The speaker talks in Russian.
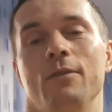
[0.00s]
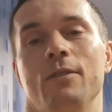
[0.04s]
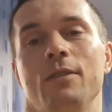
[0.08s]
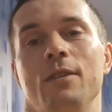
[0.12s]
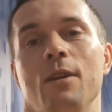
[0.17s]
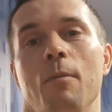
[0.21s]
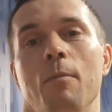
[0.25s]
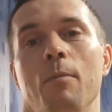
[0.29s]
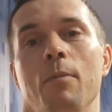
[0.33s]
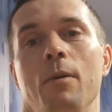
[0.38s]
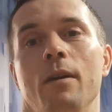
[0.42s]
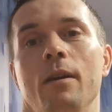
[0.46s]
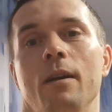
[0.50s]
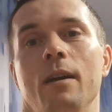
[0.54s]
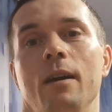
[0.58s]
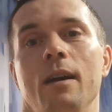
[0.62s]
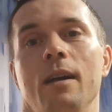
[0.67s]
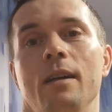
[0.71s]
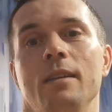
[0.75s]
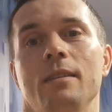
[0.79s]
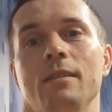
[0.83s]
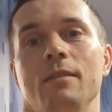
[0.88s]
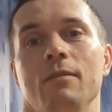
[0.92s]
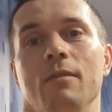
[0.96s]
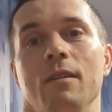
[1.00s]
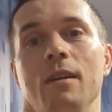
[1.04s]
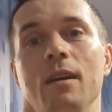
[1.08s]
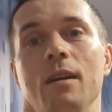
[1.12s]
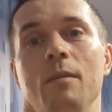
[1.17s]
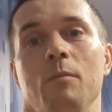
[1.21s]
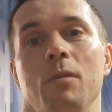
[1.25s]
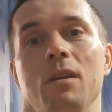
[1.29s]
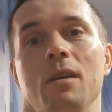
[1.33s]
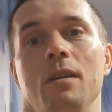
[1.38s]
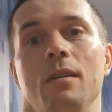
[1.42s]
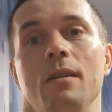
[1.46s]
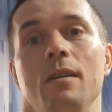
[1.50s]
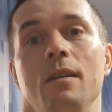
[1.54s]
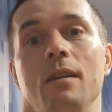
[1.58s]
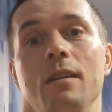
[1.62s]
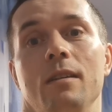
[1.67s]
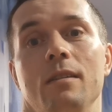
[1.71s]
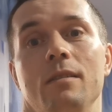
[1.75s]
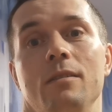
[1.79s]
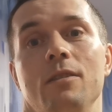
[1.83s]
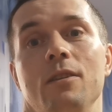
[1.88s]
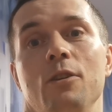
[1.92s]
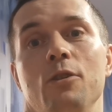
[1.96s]
Всем пока, с вами
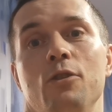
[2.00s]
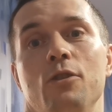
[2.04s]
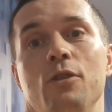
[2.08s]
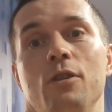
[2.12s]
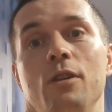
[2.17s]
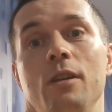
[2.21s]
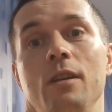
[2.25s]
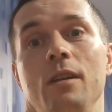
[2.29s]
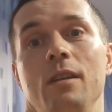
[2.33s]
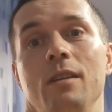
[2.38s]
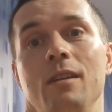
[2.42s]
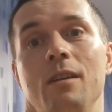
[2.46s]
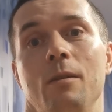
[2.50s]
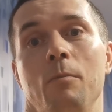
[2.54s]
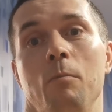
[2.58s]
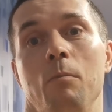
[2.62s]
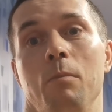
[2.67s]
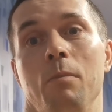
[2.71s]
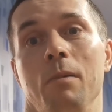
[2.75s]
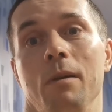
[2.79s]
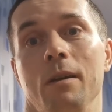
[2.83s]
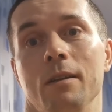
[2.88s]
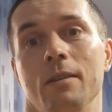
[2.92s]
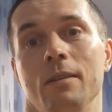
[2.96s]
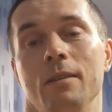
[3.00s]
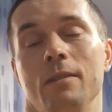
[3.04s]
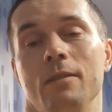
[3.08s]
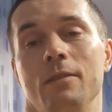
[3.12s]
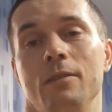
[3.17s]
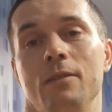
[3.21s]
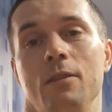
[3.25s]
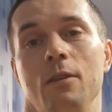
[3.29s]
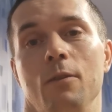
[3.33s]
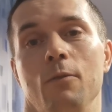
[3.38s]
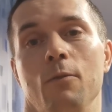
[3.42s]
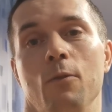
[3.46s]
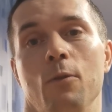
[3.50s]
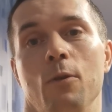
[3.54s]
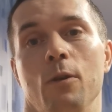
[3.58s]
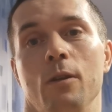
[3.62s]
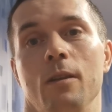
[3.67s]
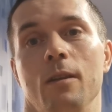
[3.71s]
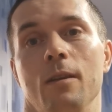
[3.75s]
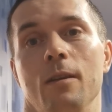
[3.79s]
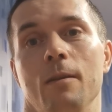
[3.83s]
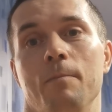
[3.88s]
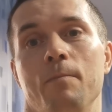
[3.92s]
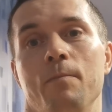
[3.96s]
Алексей Шредер был
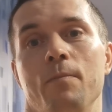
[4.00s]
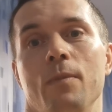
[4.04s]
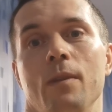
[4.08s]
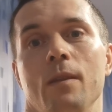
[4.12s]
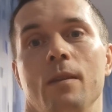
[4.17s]
сегодня.